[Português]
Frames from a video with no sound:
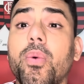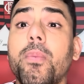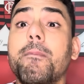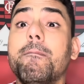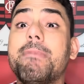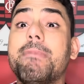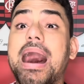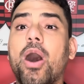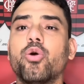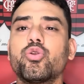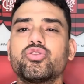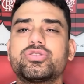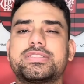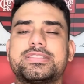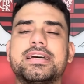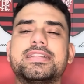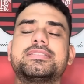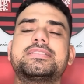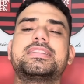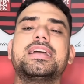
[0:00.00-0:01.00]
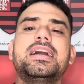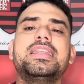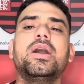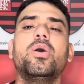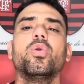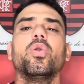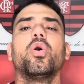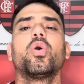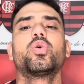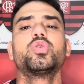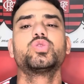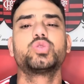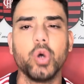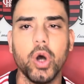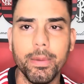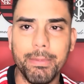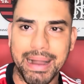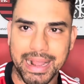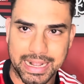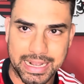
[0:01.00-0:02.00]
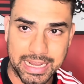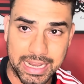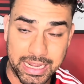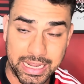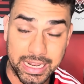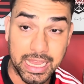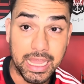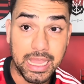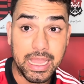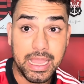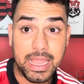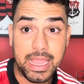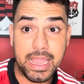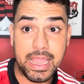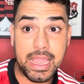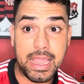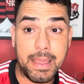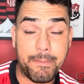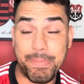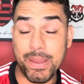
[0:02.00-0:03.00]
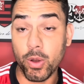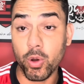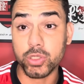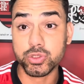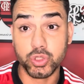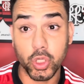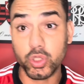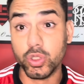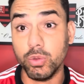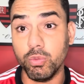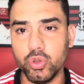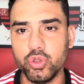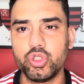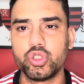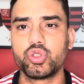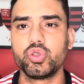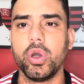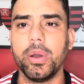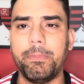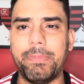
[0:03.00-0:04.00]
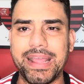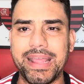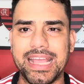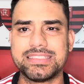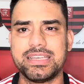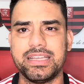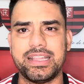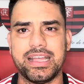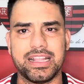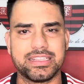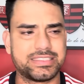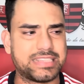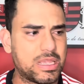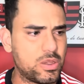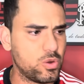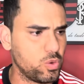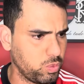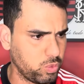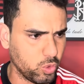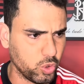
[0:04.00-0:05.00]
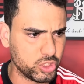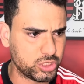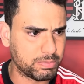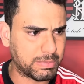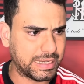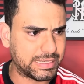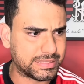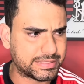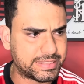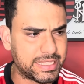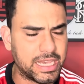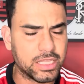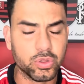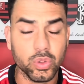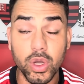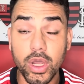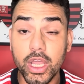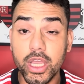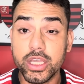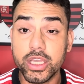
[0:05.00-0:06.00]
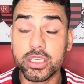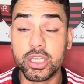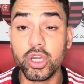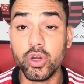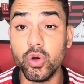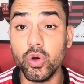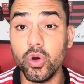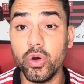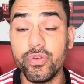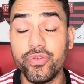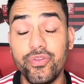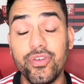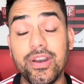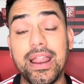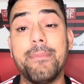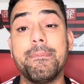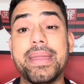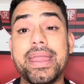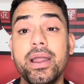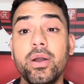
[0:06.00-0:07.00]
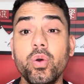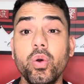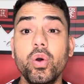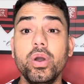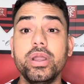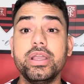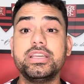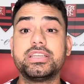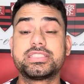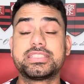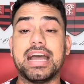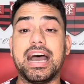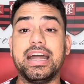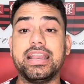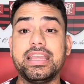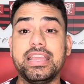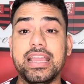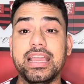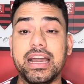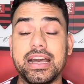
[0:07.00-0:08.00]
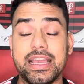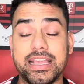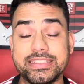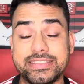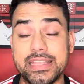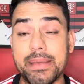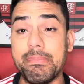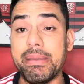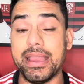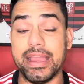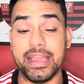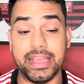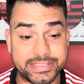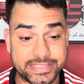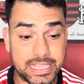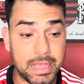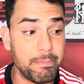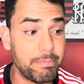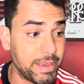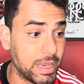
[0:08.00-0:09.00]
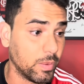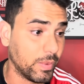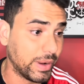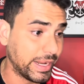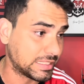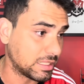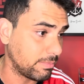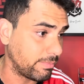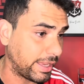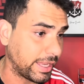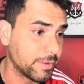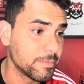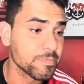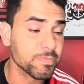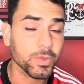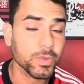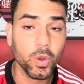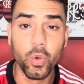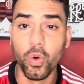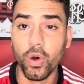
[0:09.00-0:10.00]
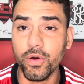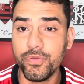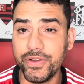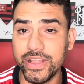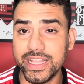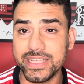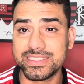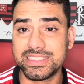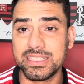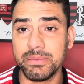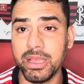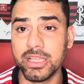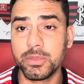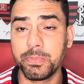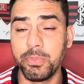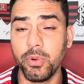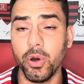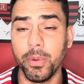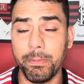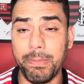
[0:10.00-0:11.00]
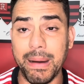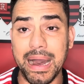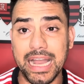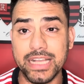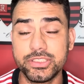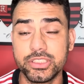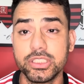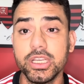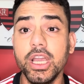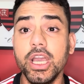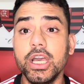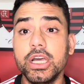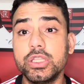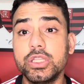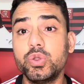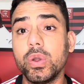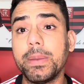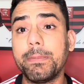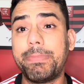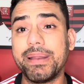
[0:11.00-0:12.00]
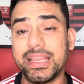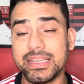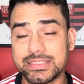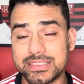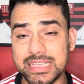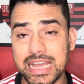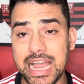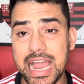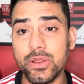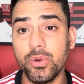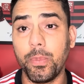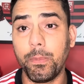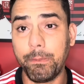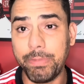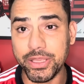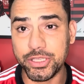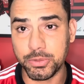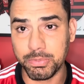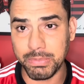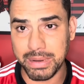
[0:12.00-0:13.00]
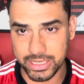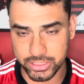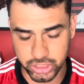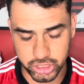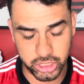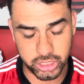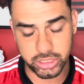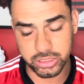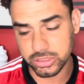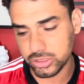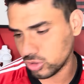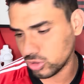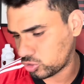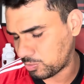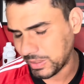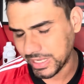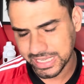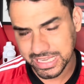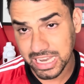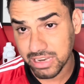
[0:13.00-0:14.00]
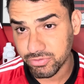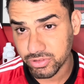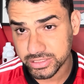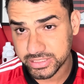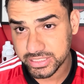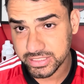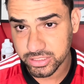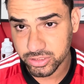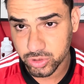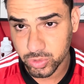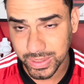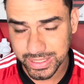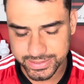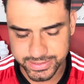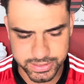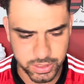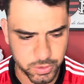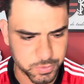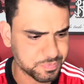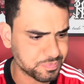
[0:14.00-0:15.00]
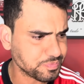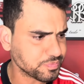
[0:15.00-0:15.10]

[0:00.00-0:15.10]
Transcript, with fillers: Mauro Santana, o locutor bacana, é, pegou todo mundo de surpresa, né? Ela saiu hoje mais cedo, que o Flamengo estaria recebe, recebeu aí também o oferecimento por parte do empresário Pete Martinez. Deixa eu explicar a vocês a situação.